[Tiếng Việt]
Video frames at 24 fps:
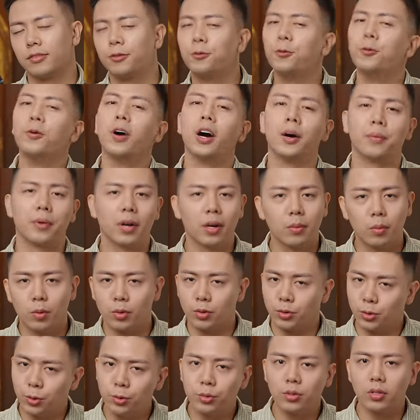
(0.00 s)
phù hợp hơn một
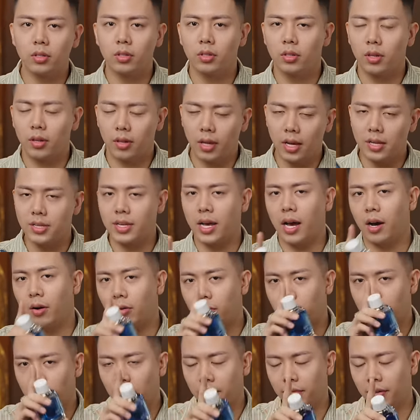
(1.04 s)
chút tại sao
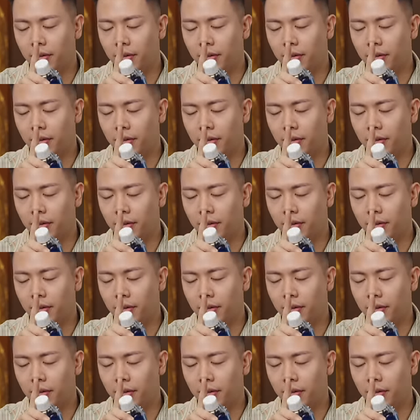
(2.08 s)
tại